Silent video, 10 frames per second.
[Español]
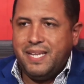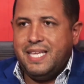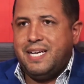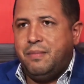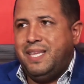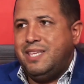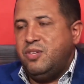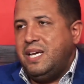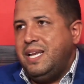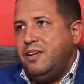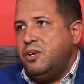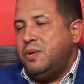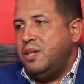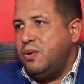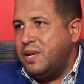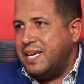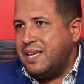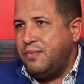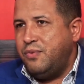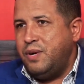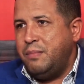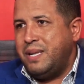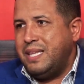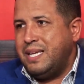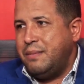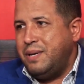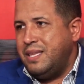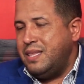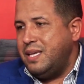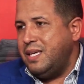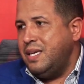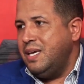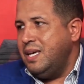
prácticamente una ley innovadora que fue prácticamente